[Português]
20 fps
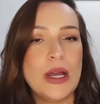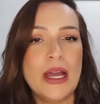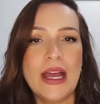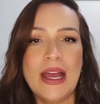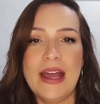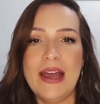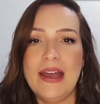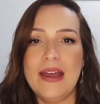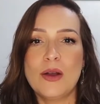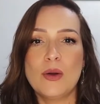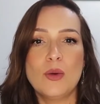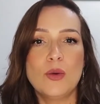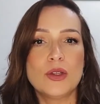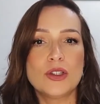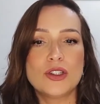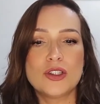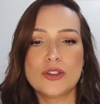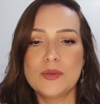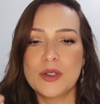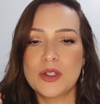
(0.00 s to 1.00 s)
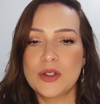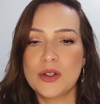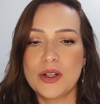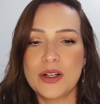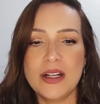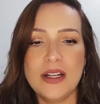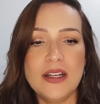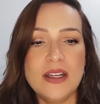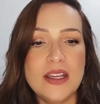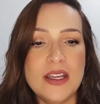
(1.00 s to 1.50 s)
é, com outros
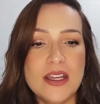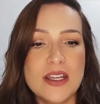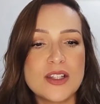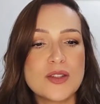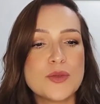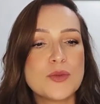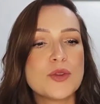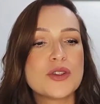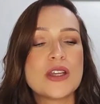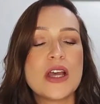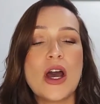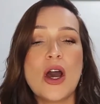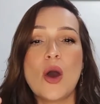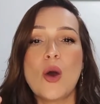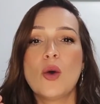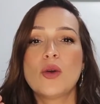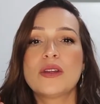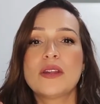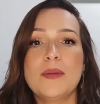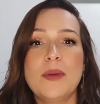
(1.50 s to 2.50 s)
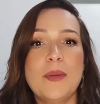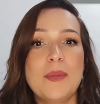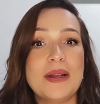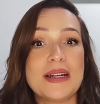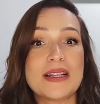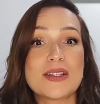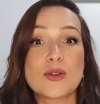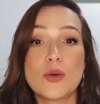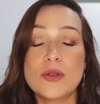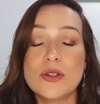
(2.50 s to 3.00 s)
micro-organismos ou também pelas
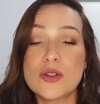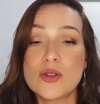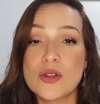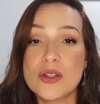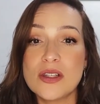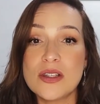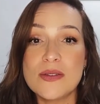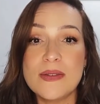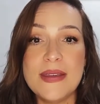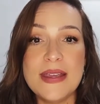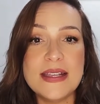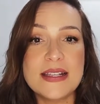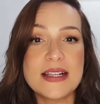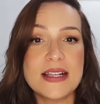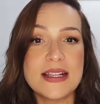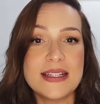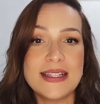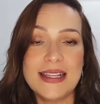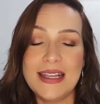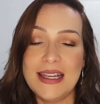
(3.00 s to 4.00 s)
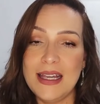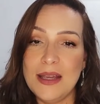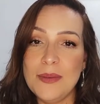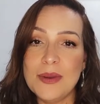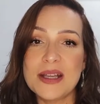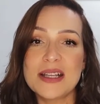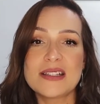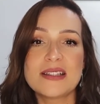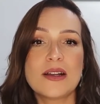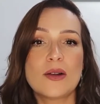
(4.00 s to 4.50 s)
condições físicas e
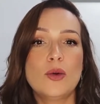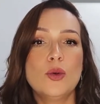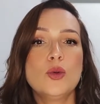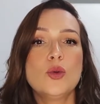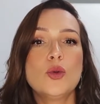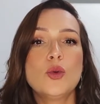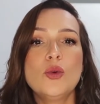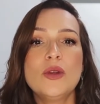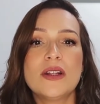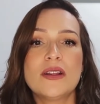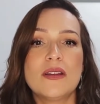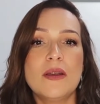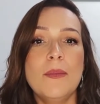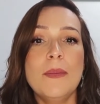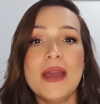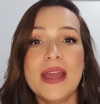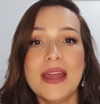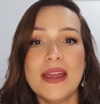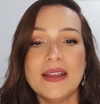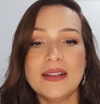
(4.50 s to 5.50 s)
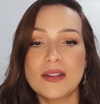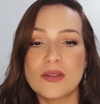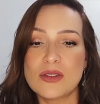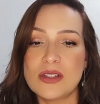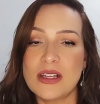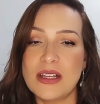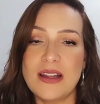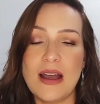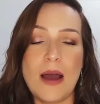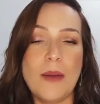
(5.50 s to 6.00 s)
químicas da cultura também, não se
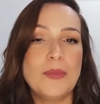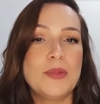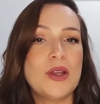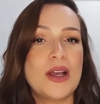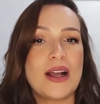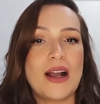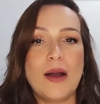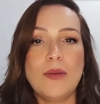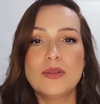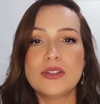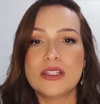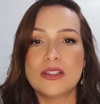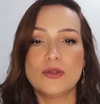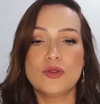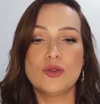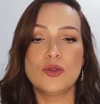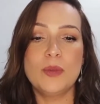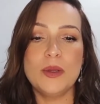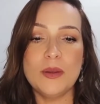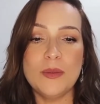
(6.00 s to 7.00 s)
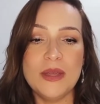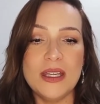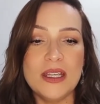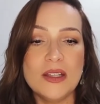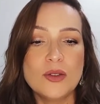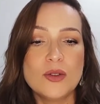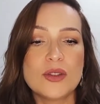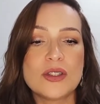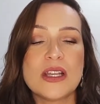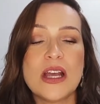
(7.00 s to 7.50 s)
adaptam e acabam sendo
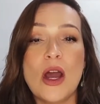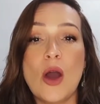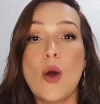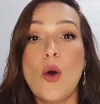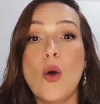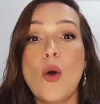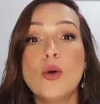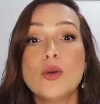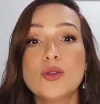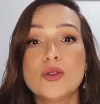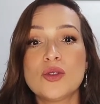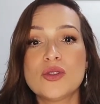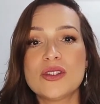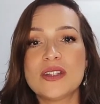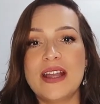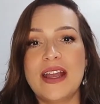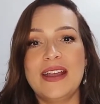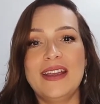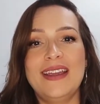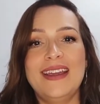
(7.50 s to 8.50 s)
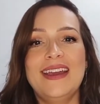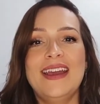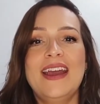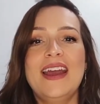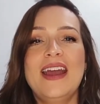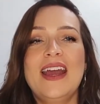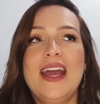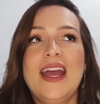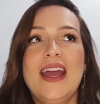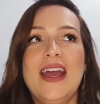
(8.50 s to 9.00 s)
suprimidos. Outros, né, que
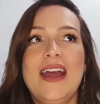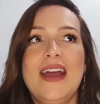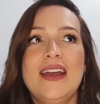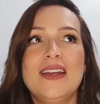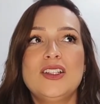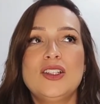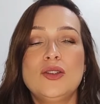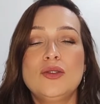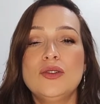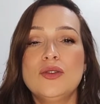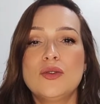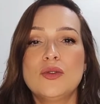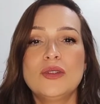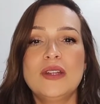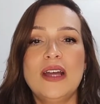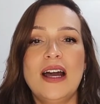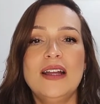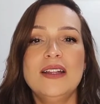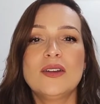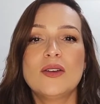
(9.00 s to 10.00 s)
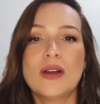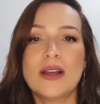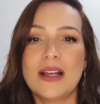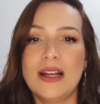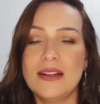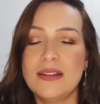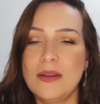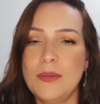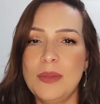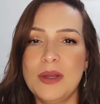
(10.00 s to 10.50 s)
é, tinham dificuldade com aquela
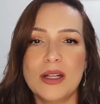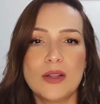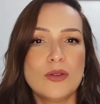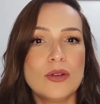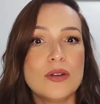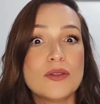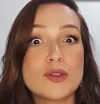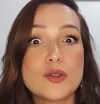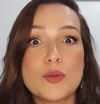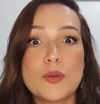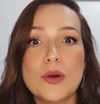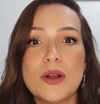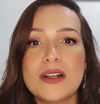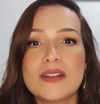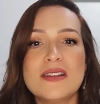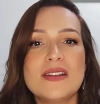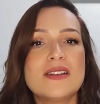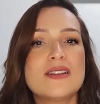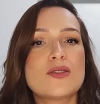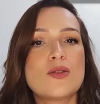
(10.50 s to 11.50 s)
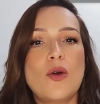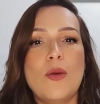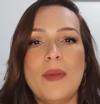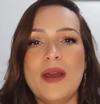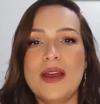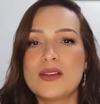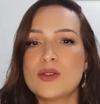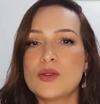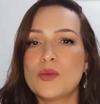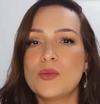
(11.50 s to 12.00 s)
temperatura, vamos supor, às vezes
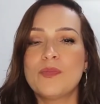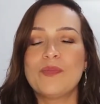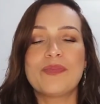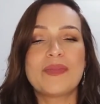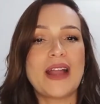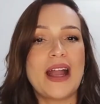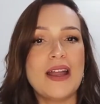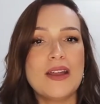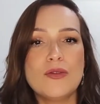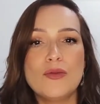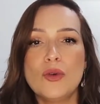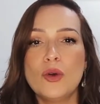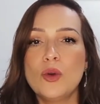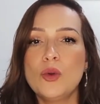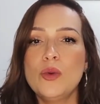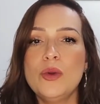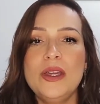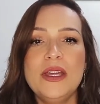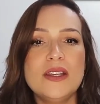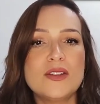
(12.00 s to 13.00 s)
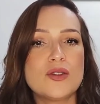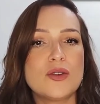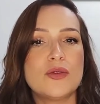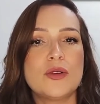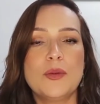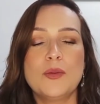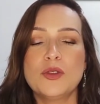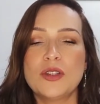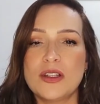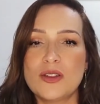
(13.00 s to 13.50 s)
começam a evoluir, sofrer
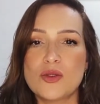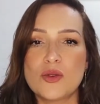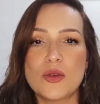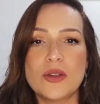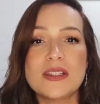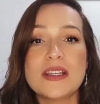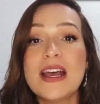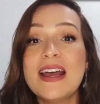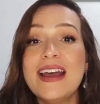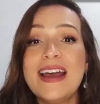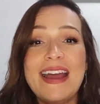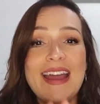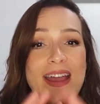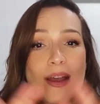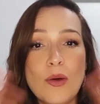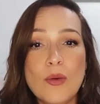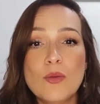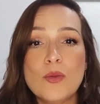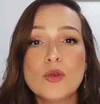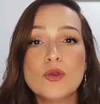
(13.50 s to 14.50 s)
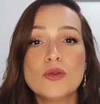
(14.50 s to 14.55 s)
mutações é um mundo